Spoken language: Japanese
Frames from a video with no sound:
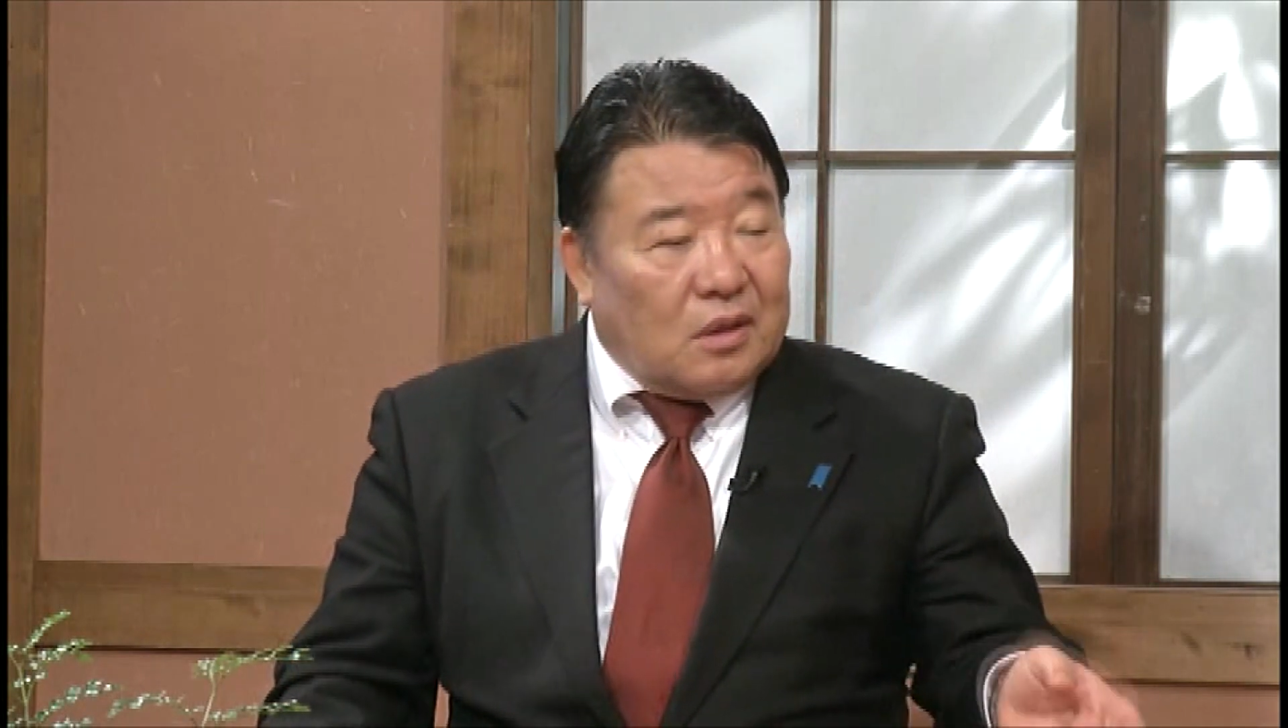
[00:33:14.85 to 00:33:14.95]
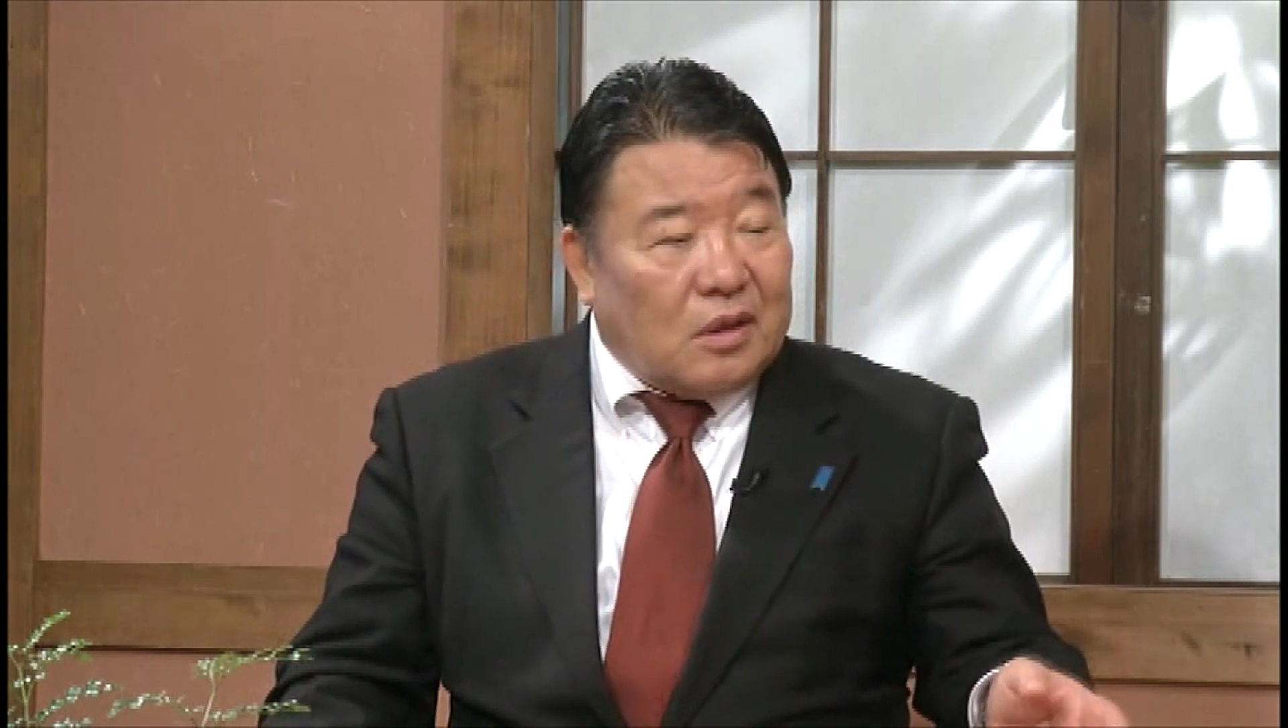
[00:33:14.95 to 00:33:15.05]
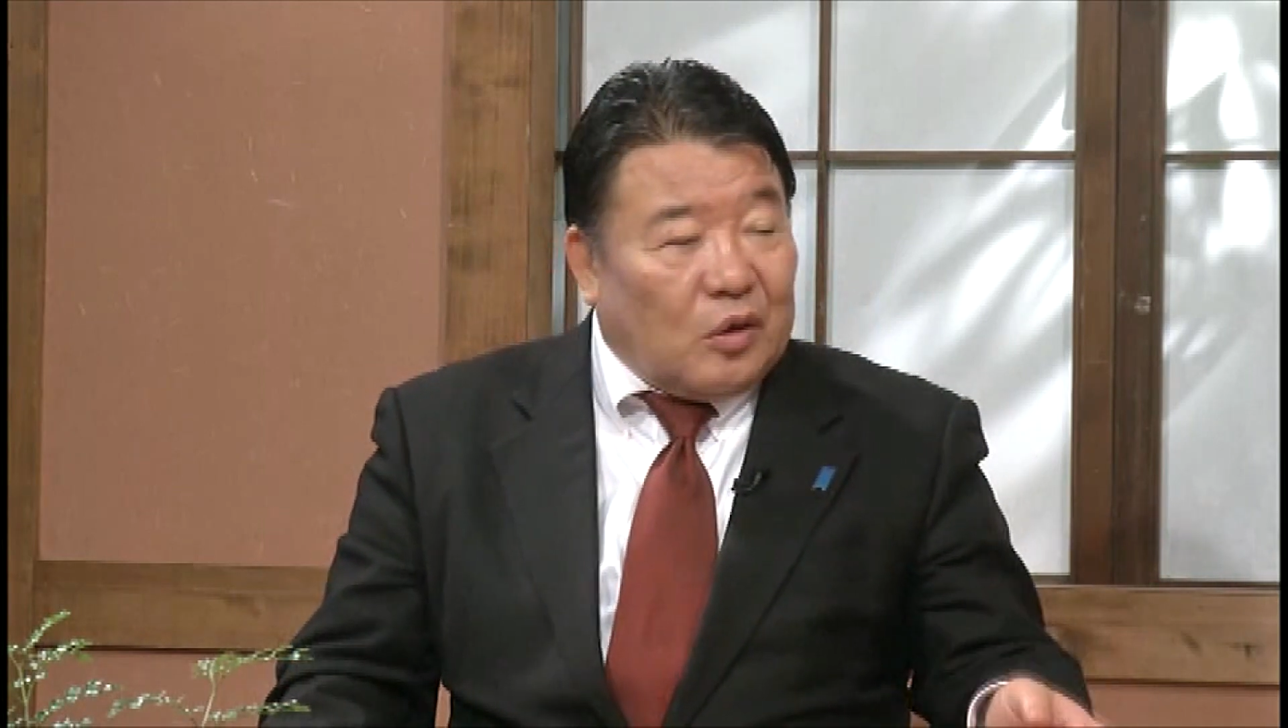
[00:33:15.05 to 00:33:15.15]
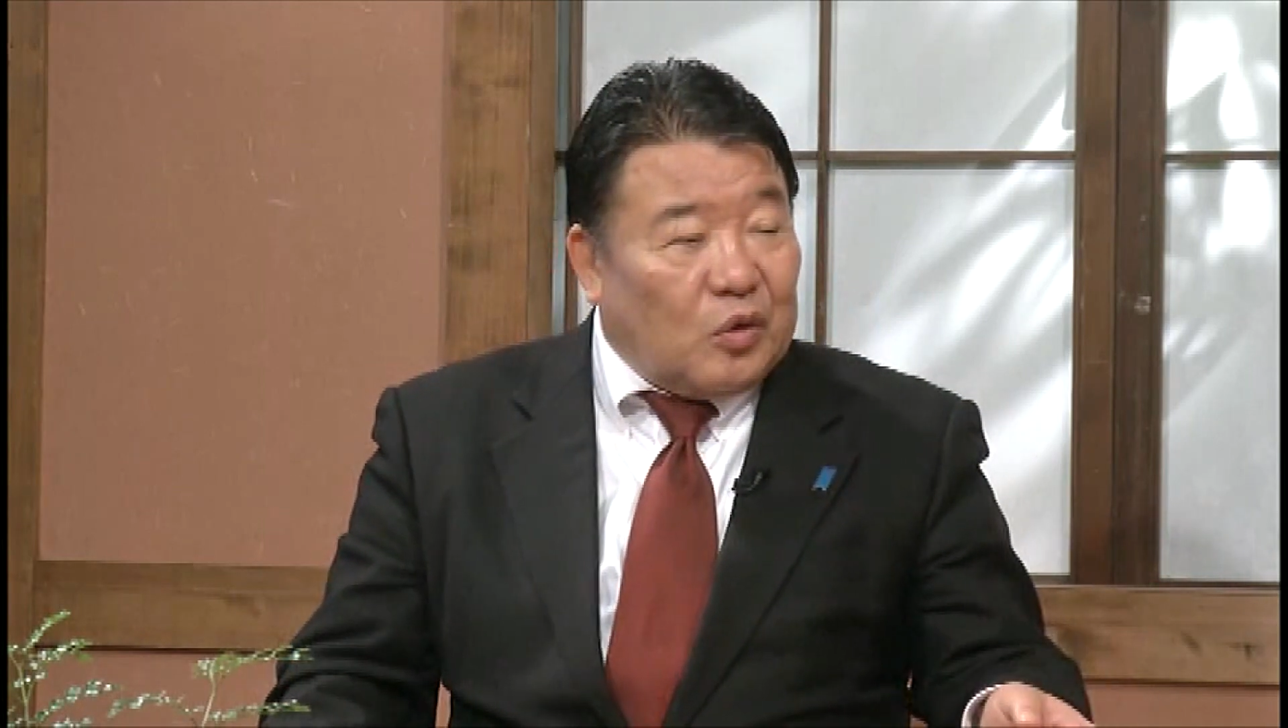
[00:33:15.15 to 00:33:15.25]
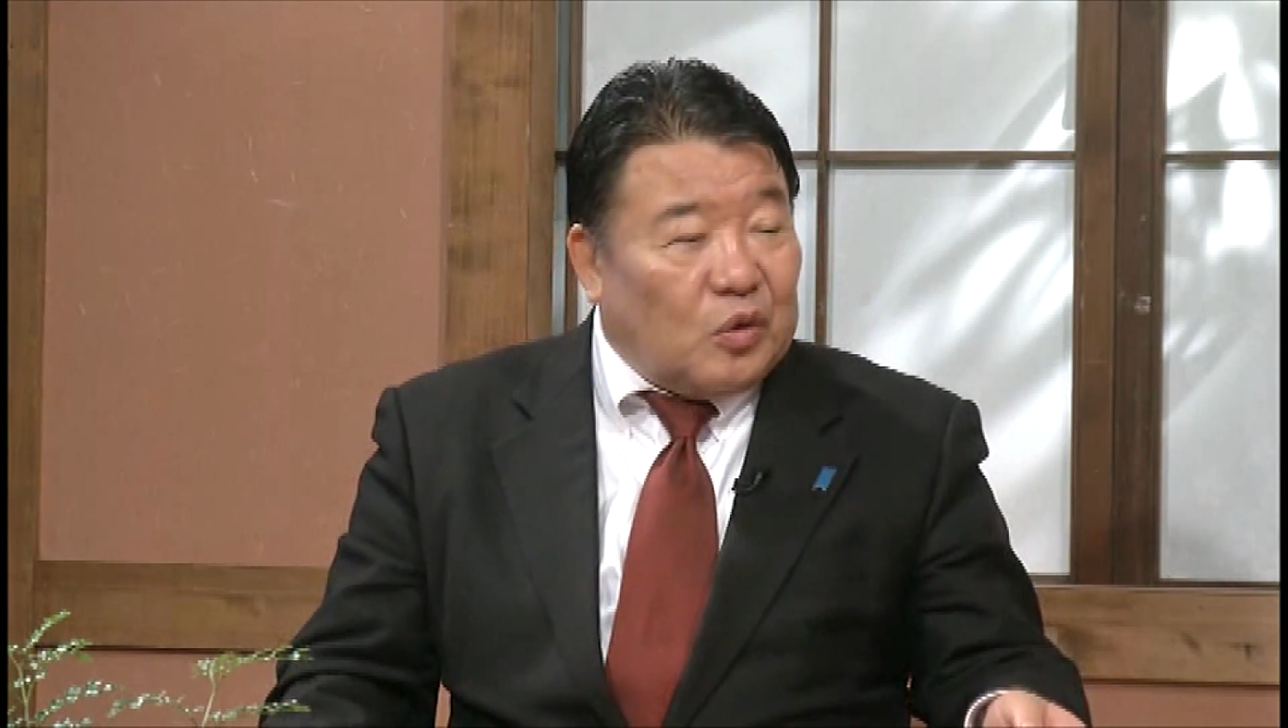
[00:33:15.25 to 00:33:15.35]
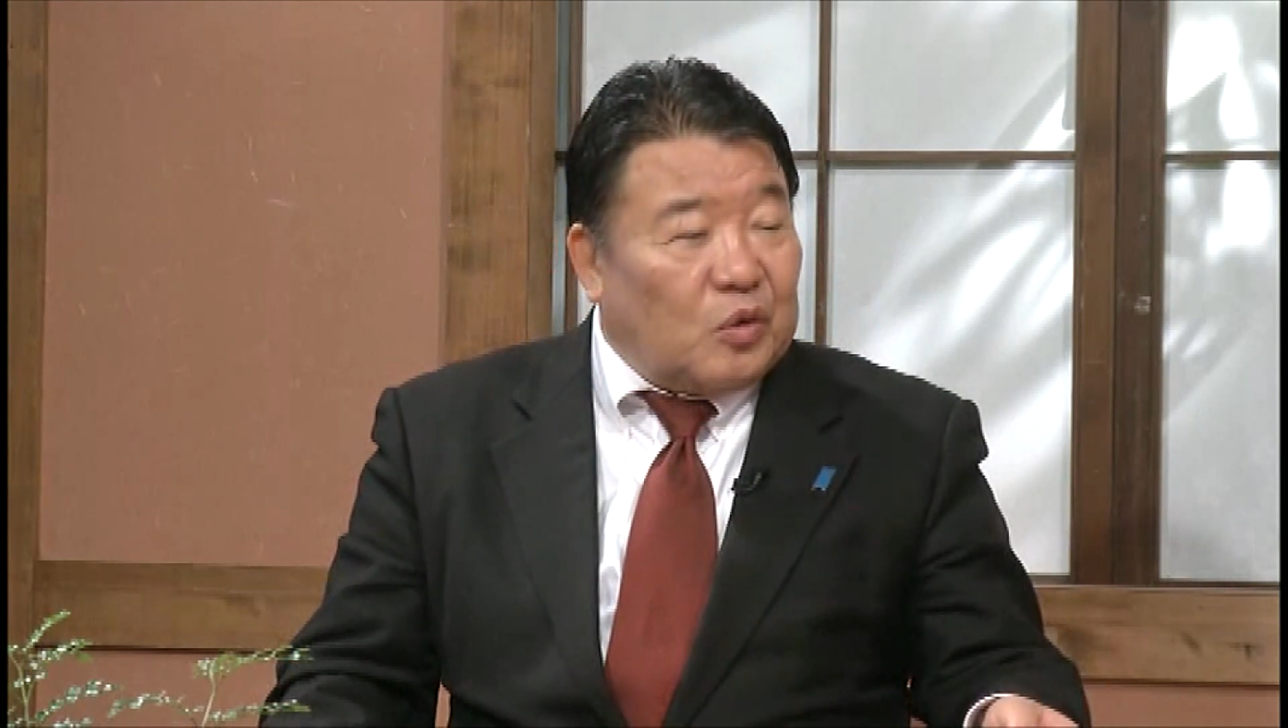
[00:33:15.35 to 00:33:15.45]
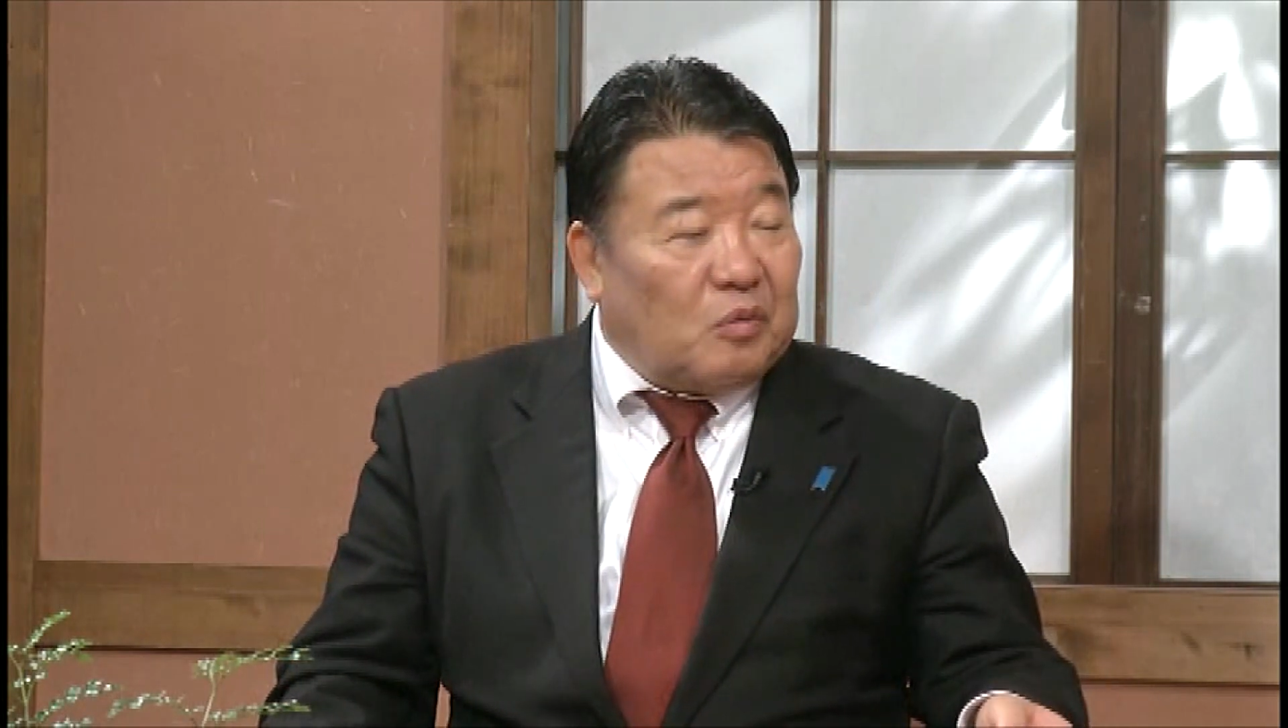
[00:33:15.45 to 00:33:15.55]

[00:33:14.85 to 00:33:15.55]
生の言う、